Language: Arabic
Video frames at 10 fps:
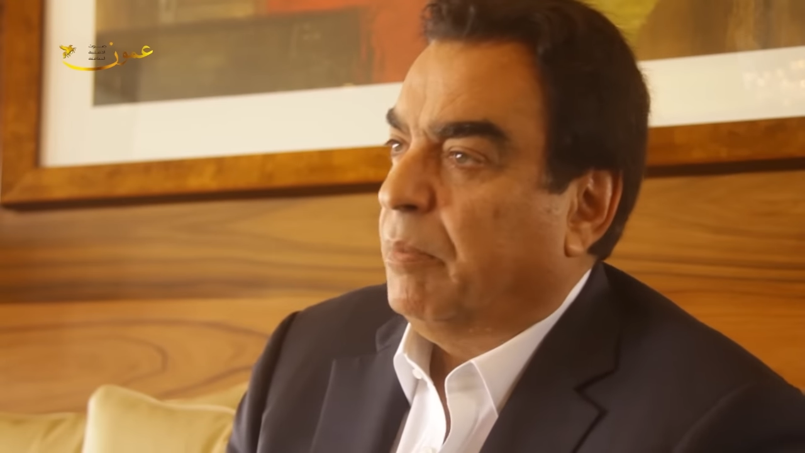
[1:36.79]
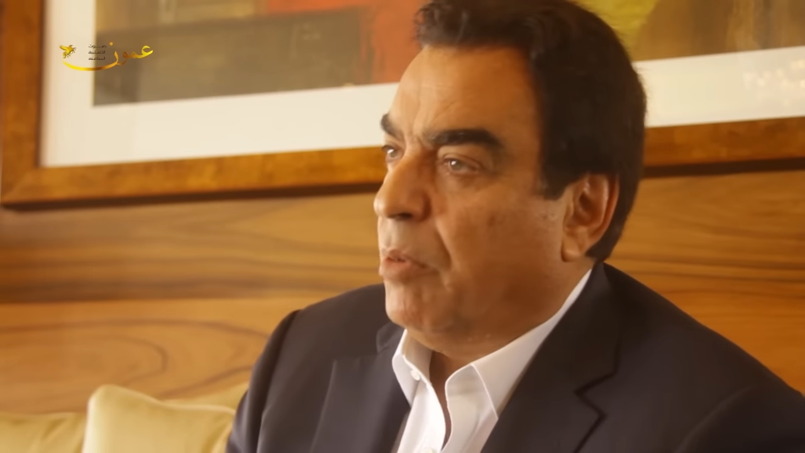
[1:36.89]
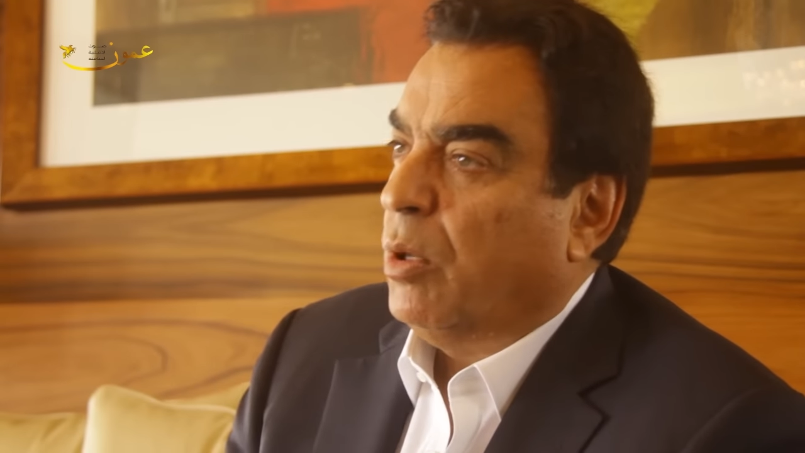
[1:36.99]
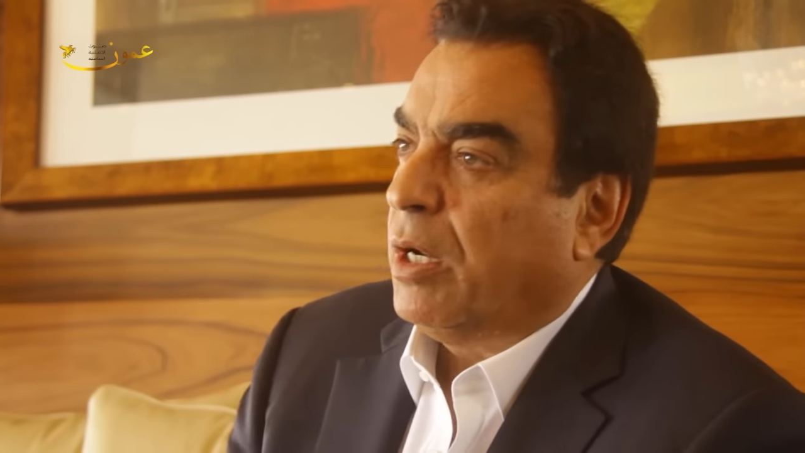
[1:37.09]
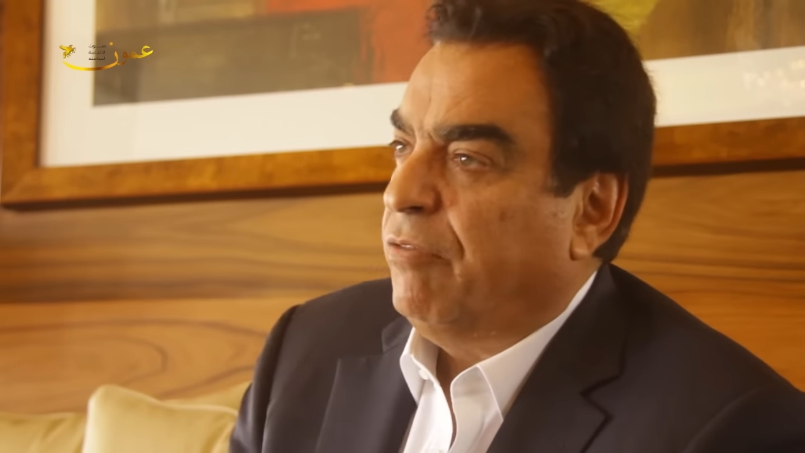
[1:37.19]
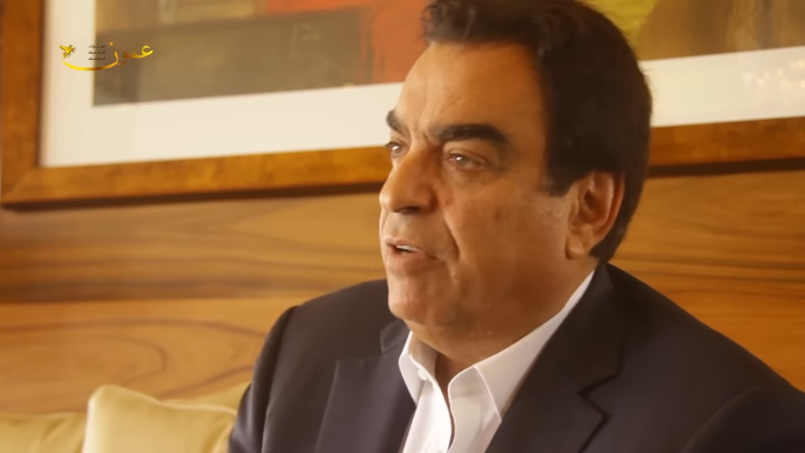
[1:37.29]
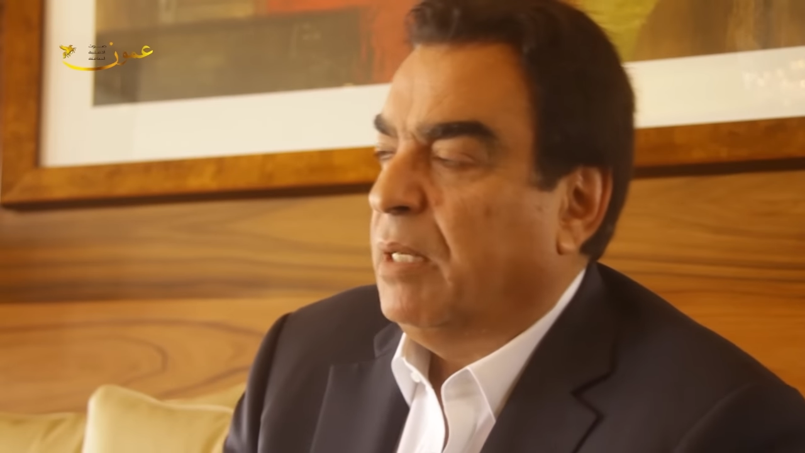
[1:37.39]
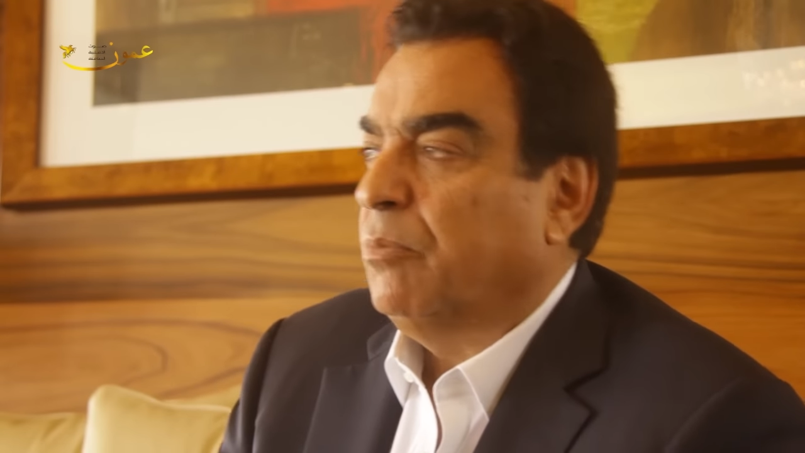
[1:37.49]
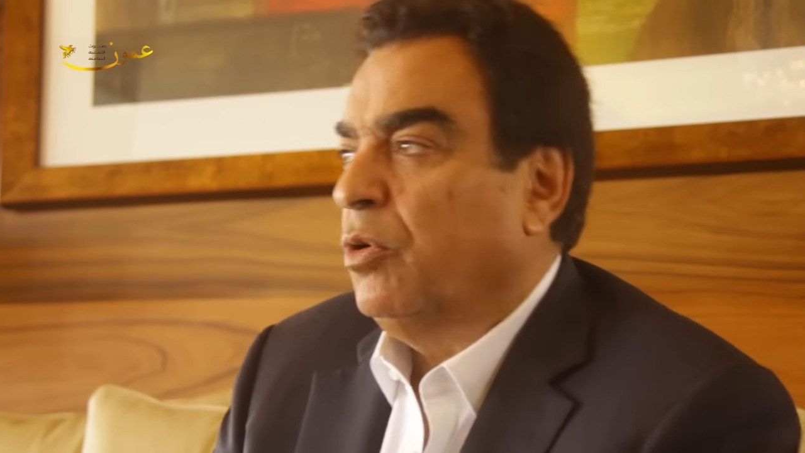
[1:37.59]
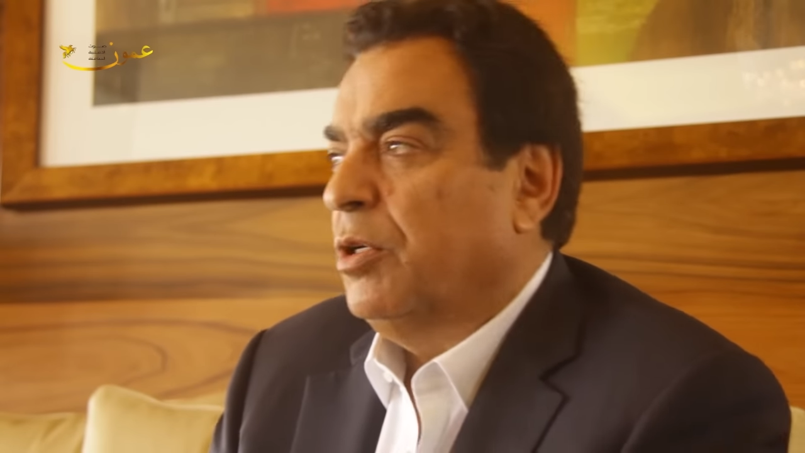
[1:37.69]
مواقفي
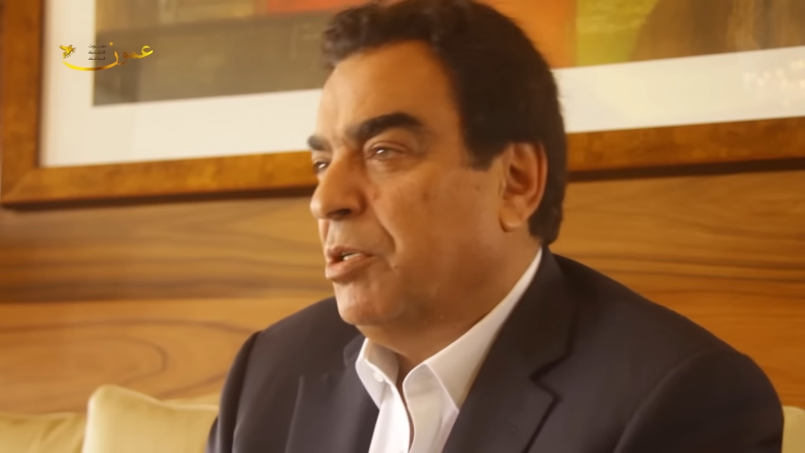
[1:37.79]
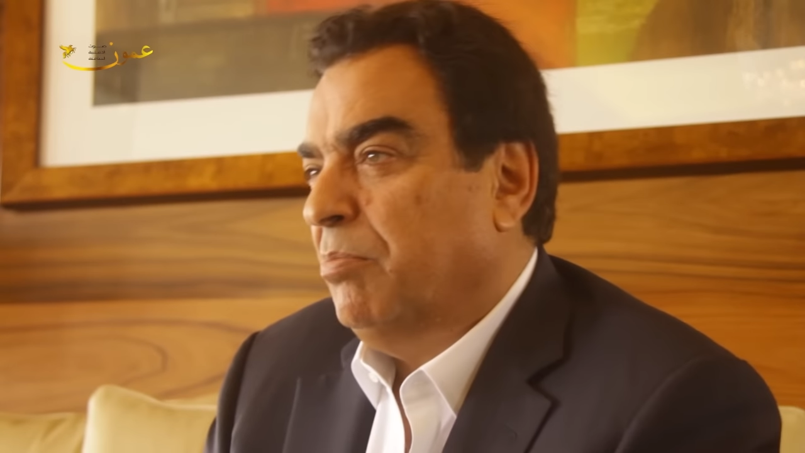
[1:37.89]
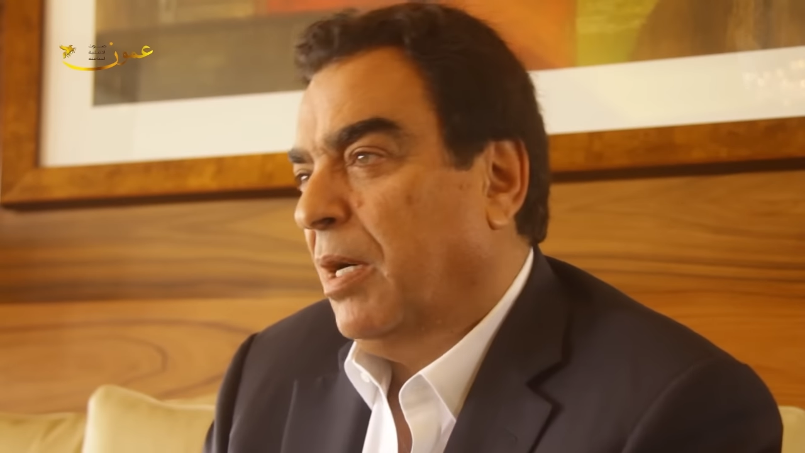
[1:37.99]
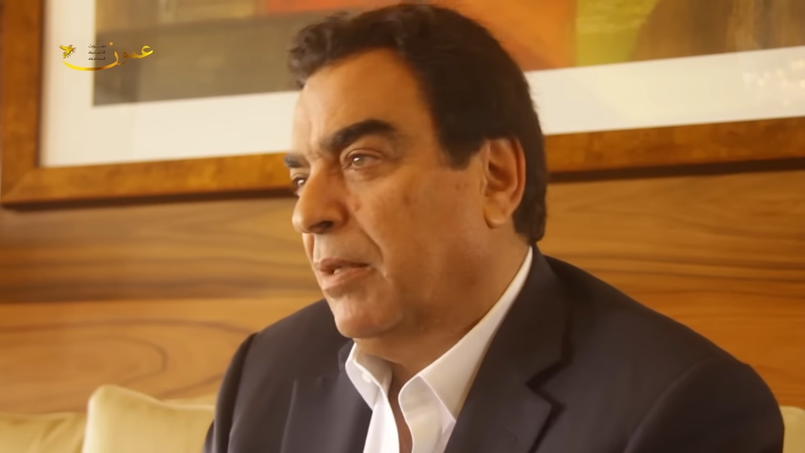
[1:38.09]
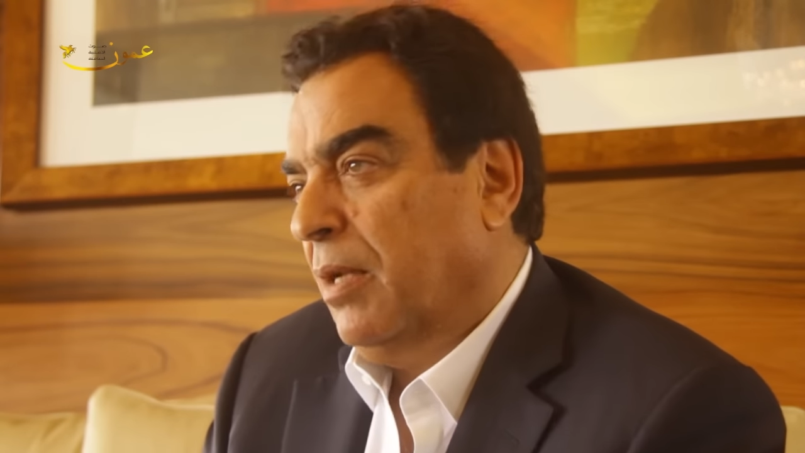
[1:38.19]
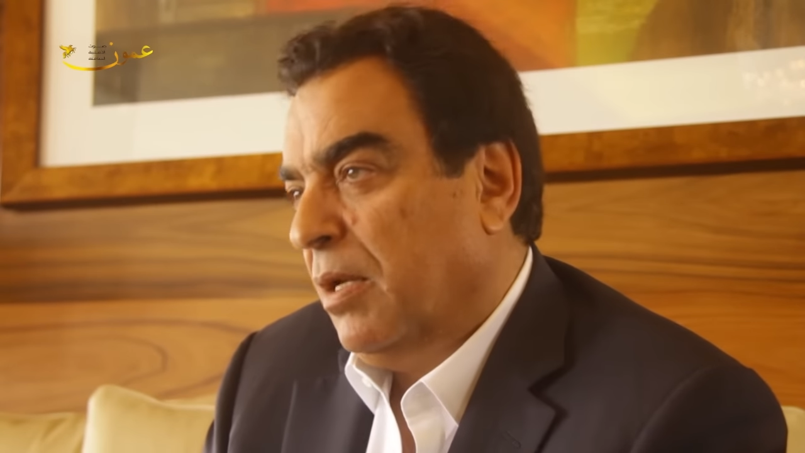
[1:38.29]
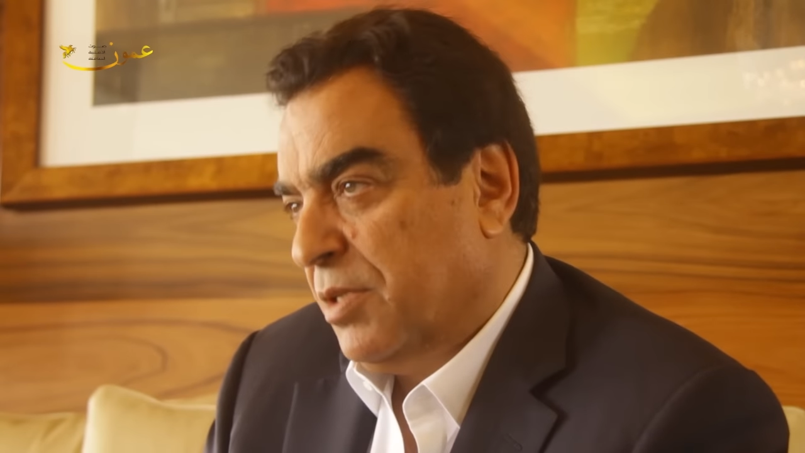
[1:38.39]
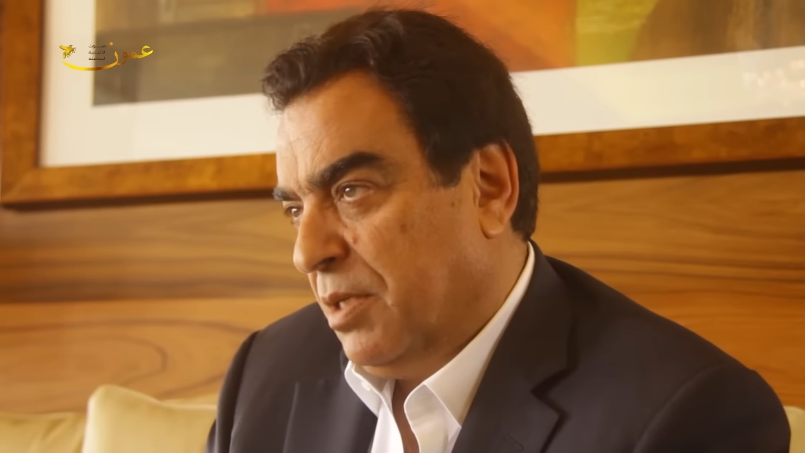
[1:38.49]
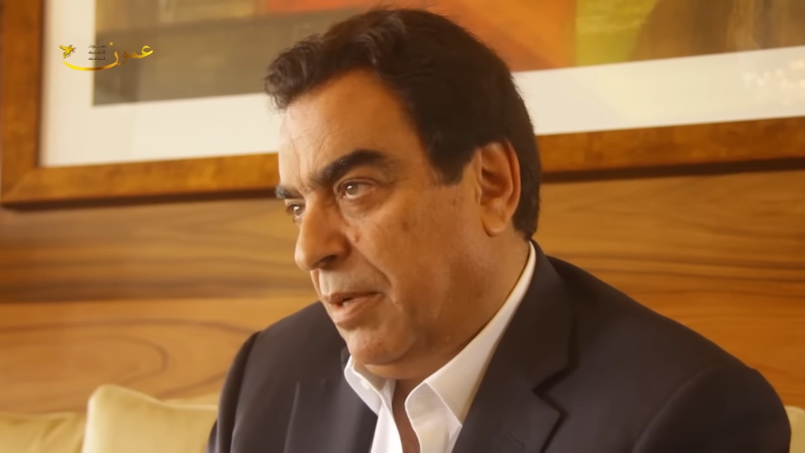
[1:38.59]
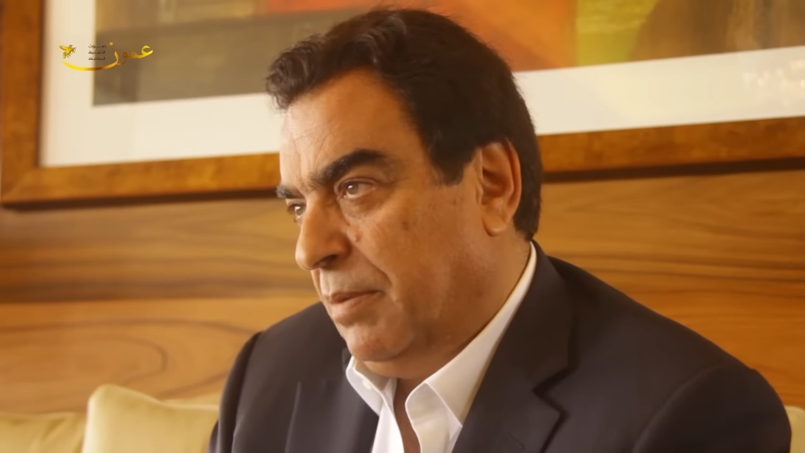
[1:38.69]
لم تعجب بعض
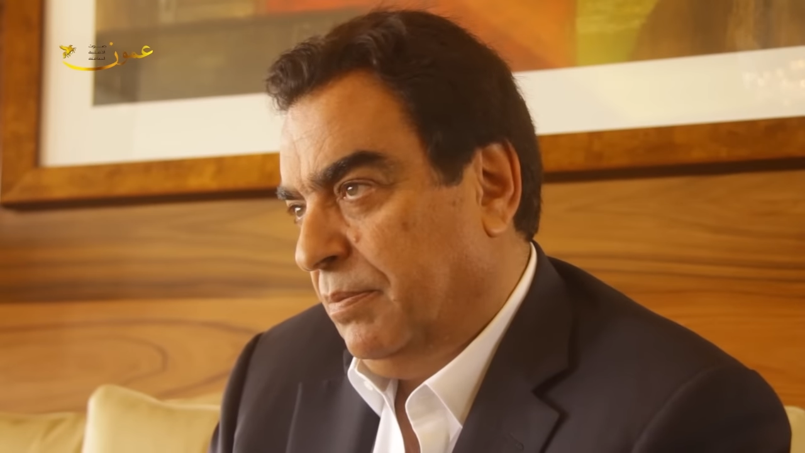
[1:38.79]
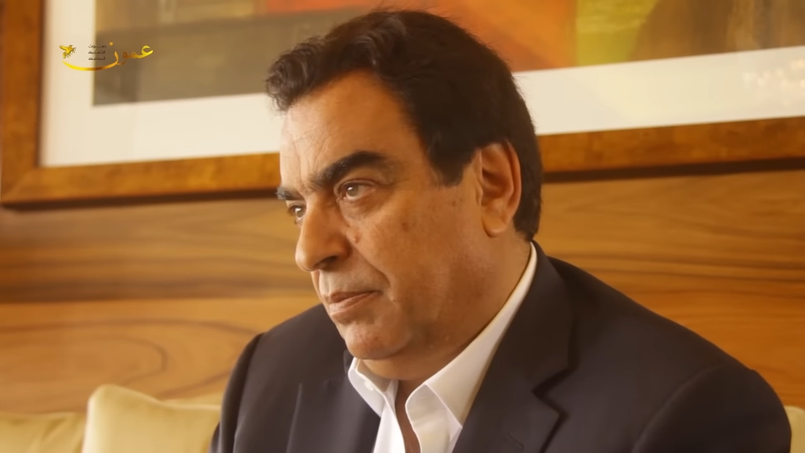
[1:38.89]
الأنظمة